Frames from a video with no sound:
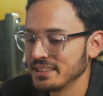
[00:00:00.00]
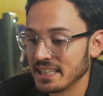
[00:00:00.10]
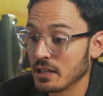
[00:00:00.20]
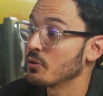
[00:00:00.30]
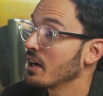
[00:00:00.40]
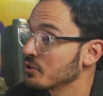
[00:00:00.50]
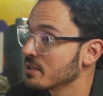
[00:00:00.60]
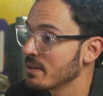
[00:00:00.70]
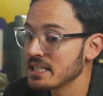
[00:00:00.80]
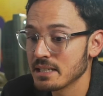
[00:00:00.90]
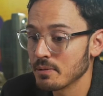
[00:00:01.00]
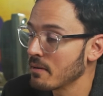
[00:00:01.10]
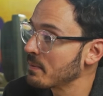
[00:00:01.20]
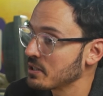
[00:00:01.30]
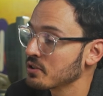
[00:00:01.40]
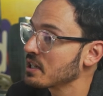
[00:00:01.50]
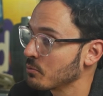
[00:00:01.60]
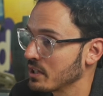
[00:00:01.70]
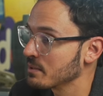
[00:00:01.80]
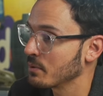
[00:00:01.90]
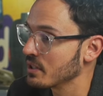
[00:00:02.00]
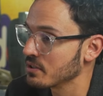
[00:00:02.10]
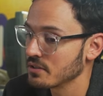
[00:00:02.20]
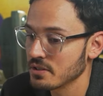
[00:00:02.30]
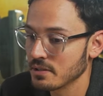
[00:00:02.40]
Y en ayudar a los demás y siempre me han pasado cosas buenas por eso, ¿no?